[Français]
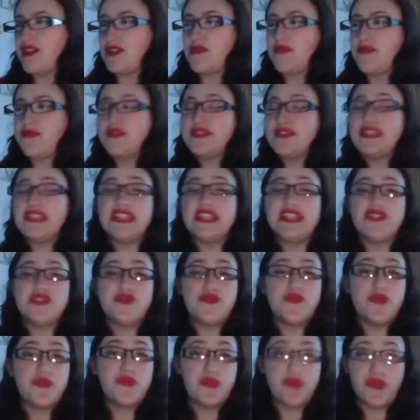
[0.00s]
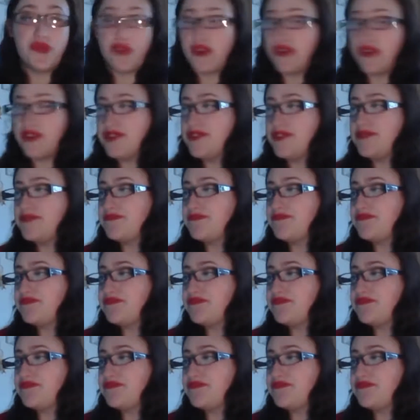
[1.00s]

comme faisaient les jumeaux pour Ron.